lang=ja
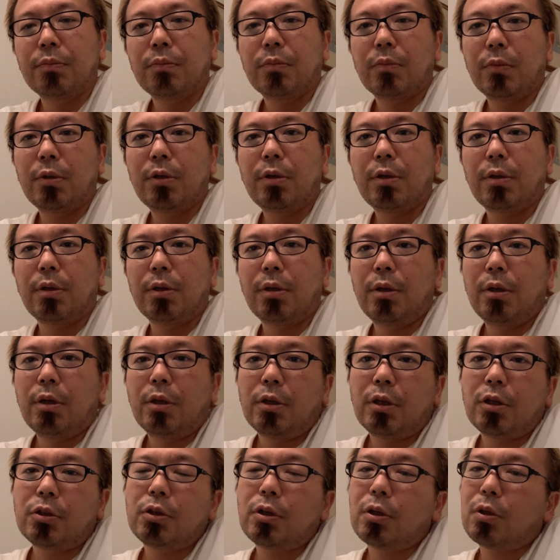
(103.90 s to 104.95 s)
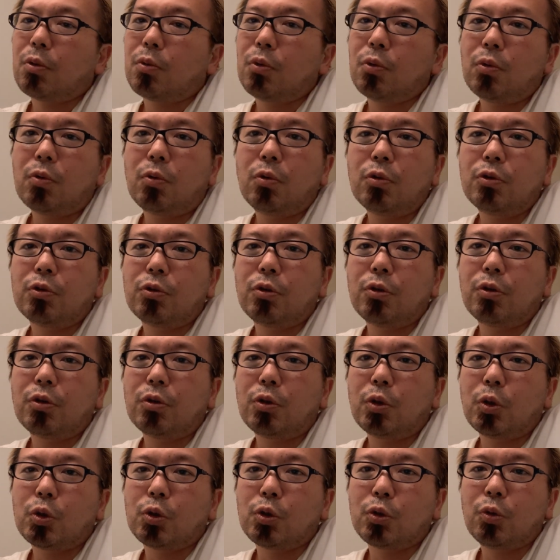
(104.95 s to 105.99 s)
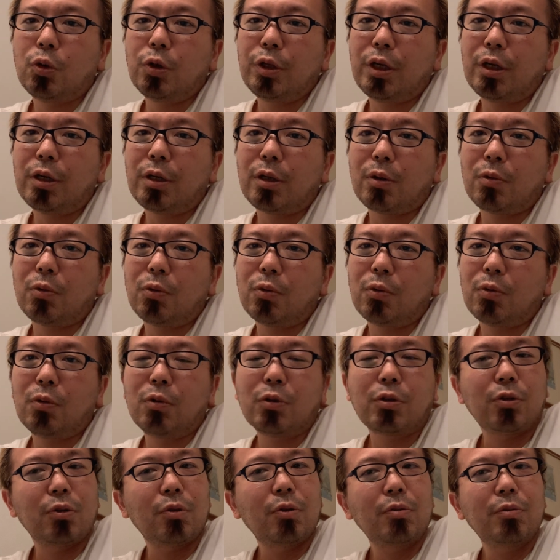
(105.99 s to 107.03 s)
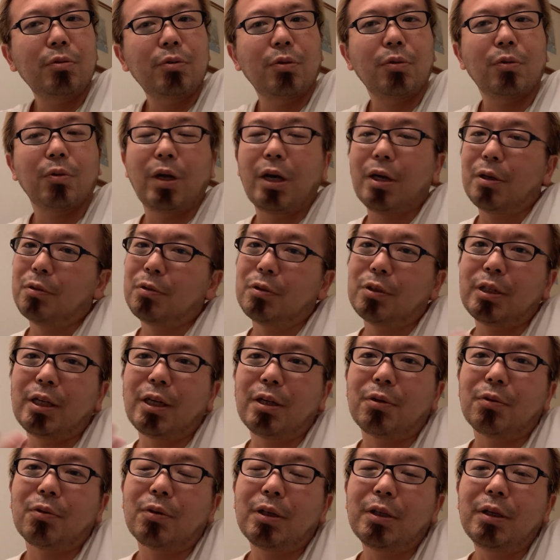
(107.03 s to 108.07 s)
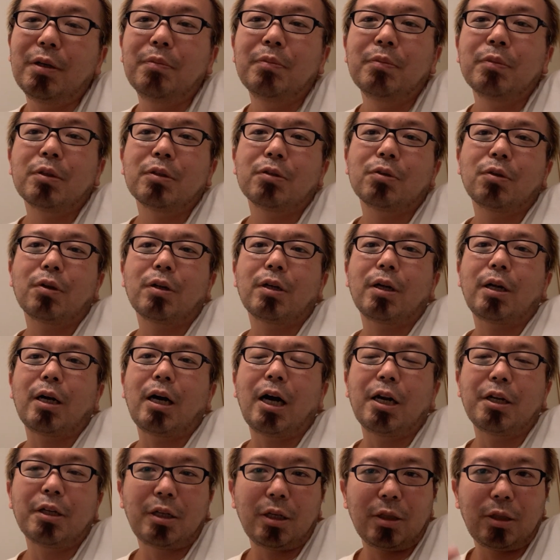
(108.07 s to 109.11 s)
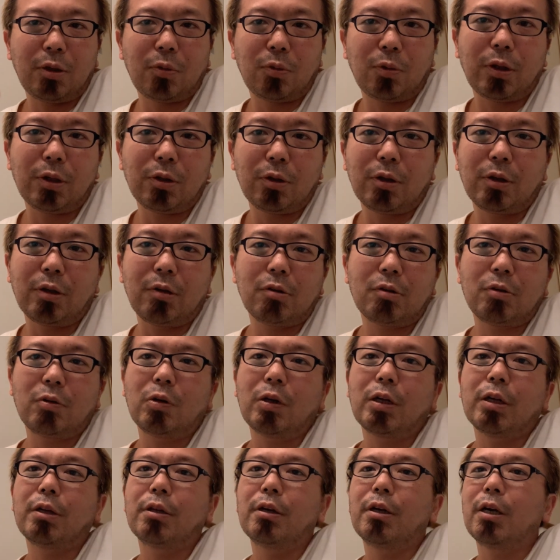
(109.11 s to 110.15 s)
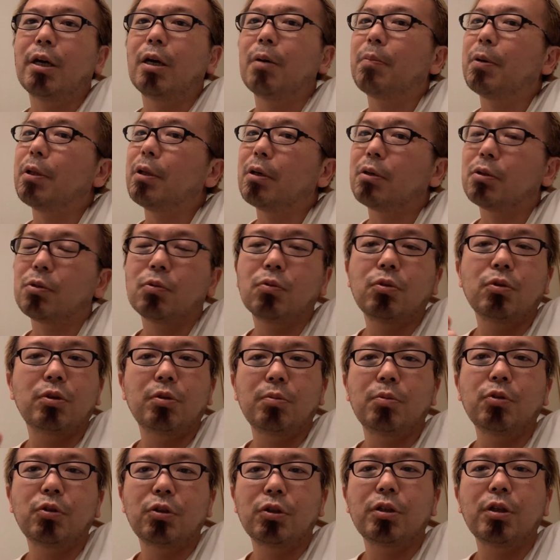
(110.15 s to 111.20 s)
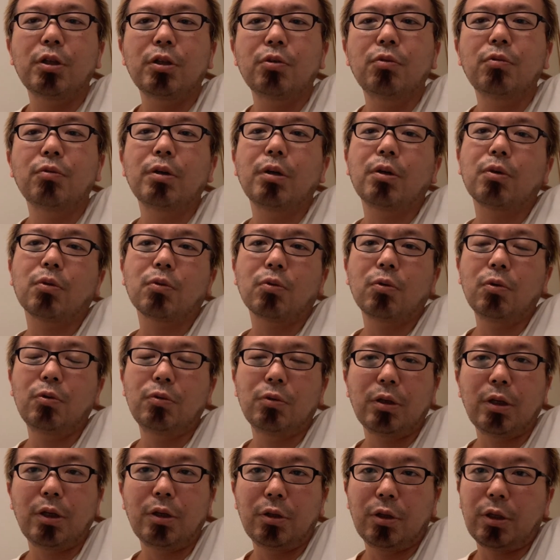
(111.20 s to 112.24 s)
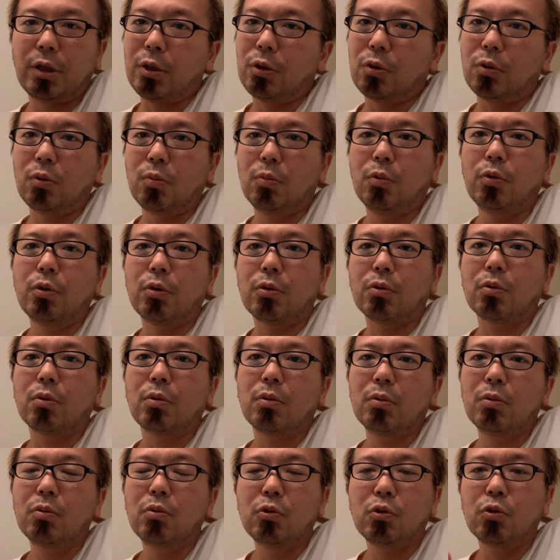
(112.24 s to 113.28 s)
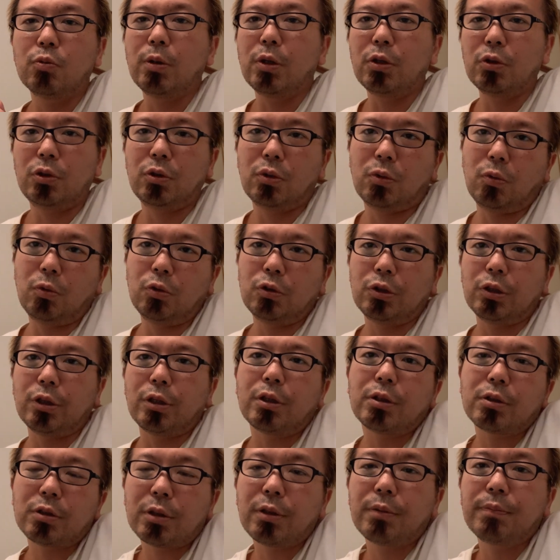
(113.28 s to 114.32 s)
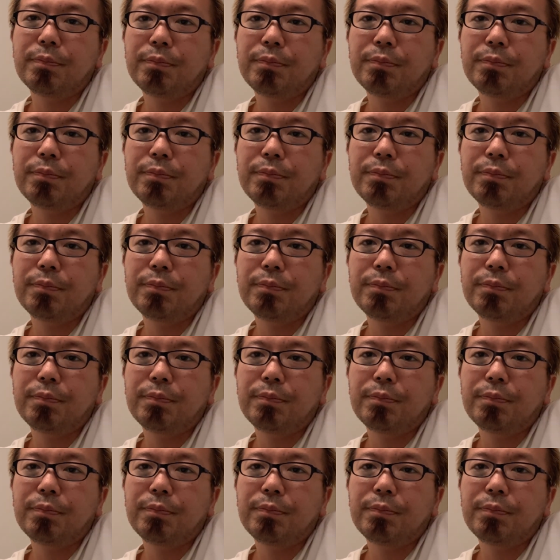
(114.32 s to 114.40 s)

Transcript: ね、私なんかこのコーチといるとすごいなんかこのコーチのそのライフスタイルとかねそれから在り方とかっていうのは憧れでやっぱりなんかすごい自分刺激受けるとこういうふうになりたいと思えると素晴らしいコーチじゃないですか。